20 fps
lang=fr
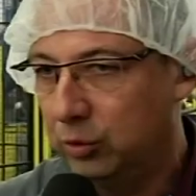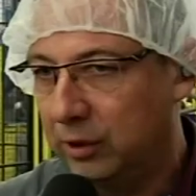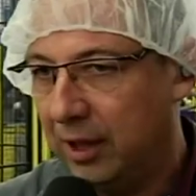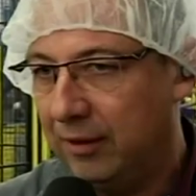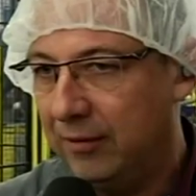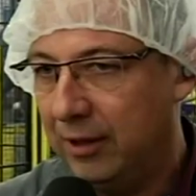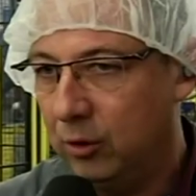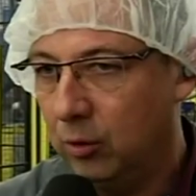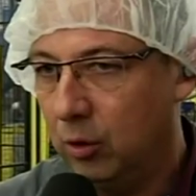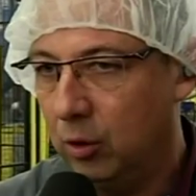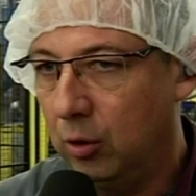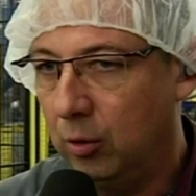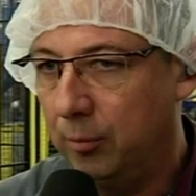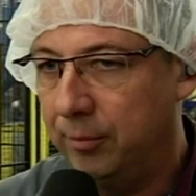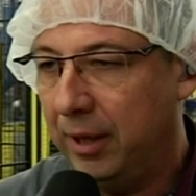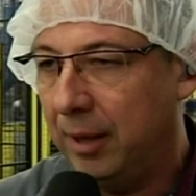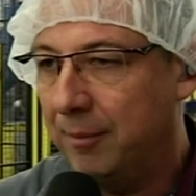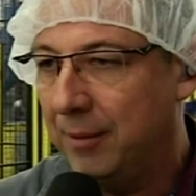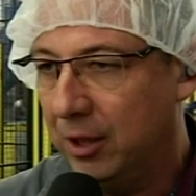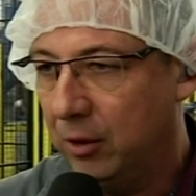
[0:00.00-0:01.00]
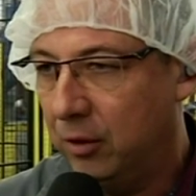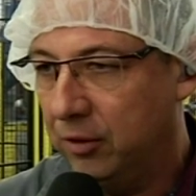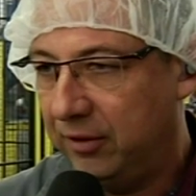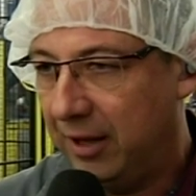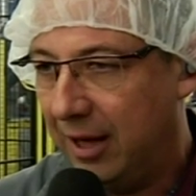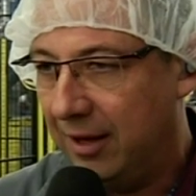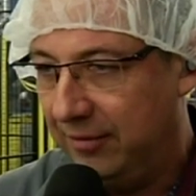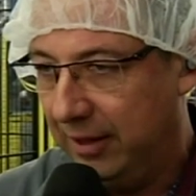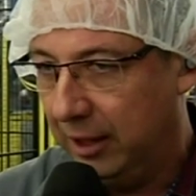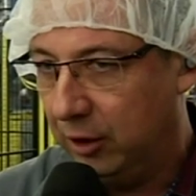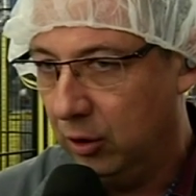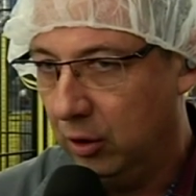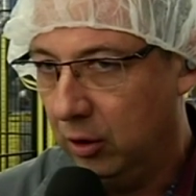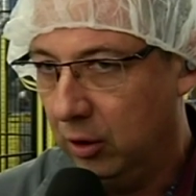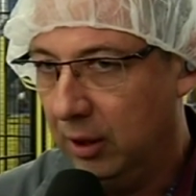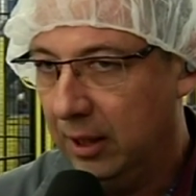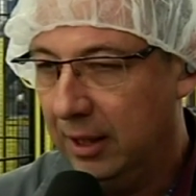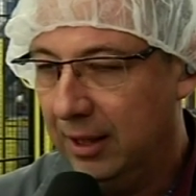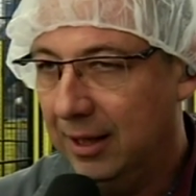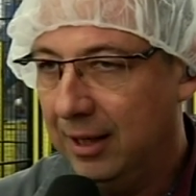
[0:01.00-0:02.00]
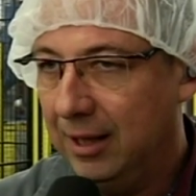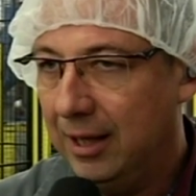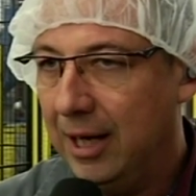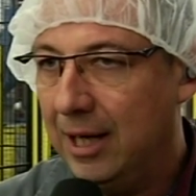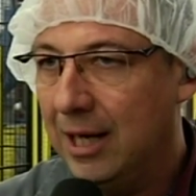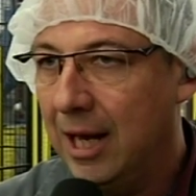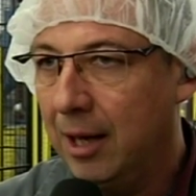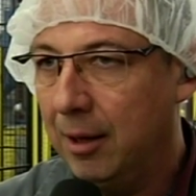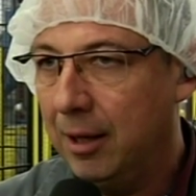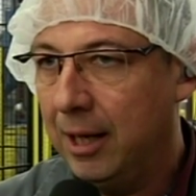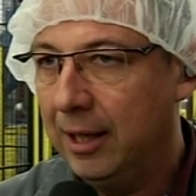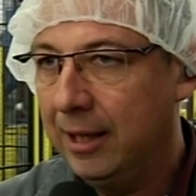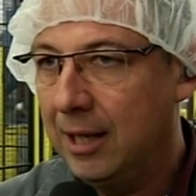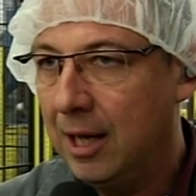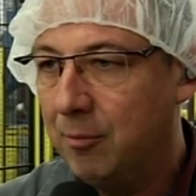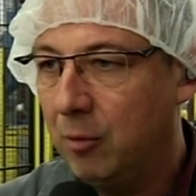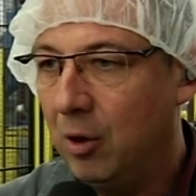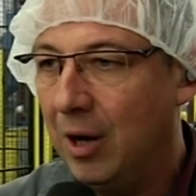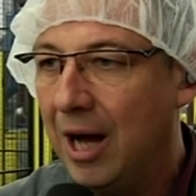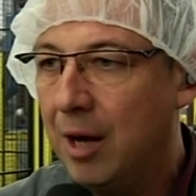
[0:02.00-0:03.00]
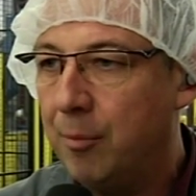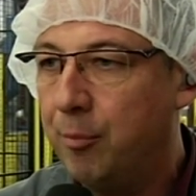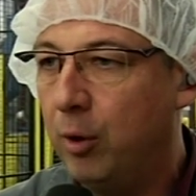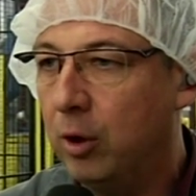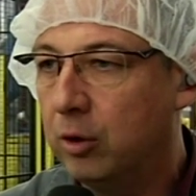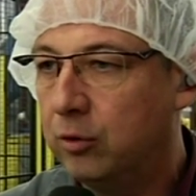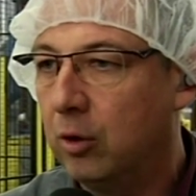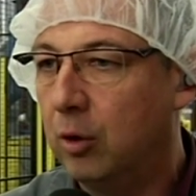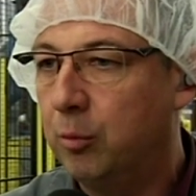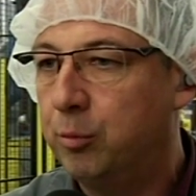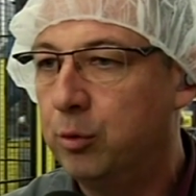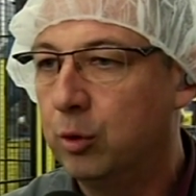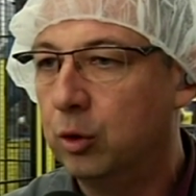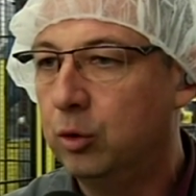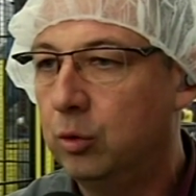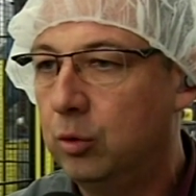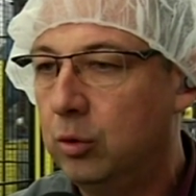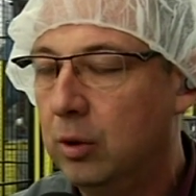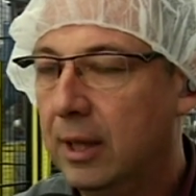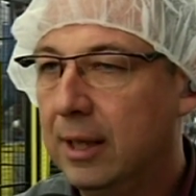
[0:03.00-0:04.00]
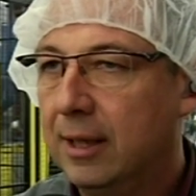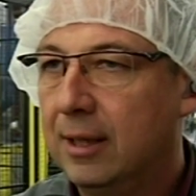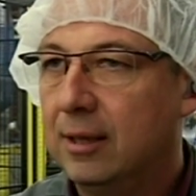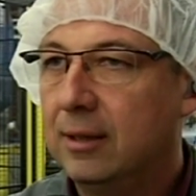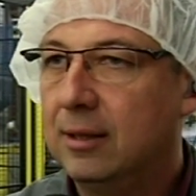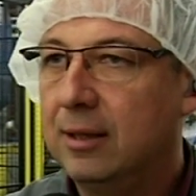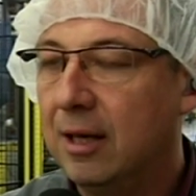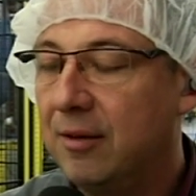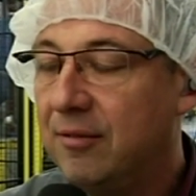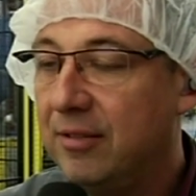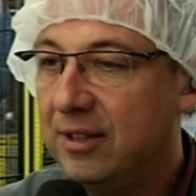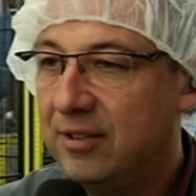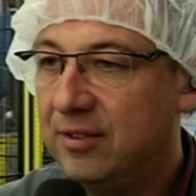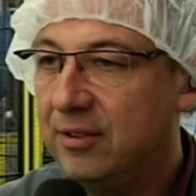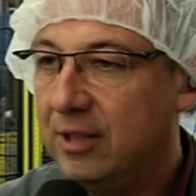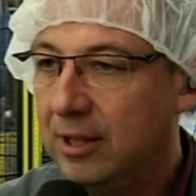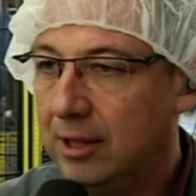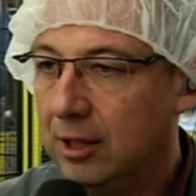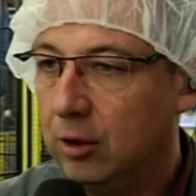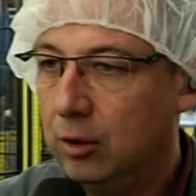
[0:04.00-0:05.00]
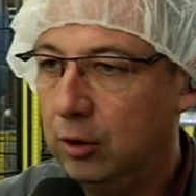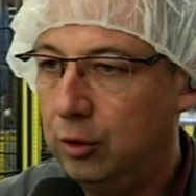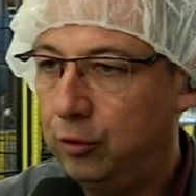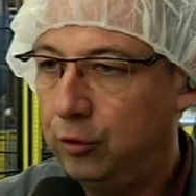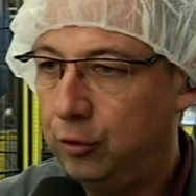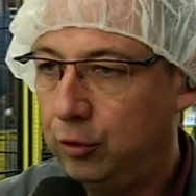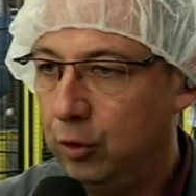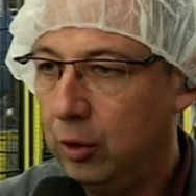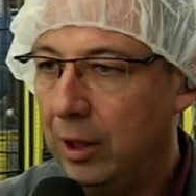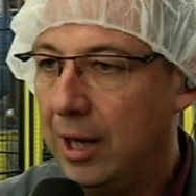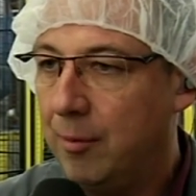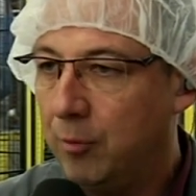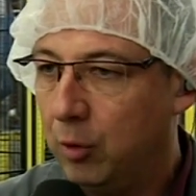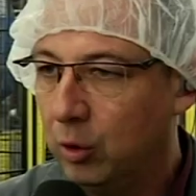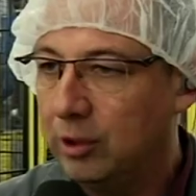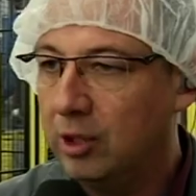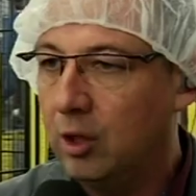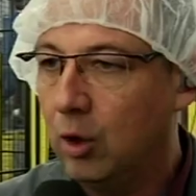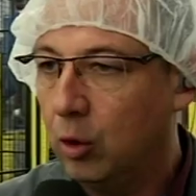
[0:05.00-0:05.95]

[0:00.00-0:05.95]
Nous travaillons en permanence avec eux et il est également important pour nous d'investir euh, sur la montée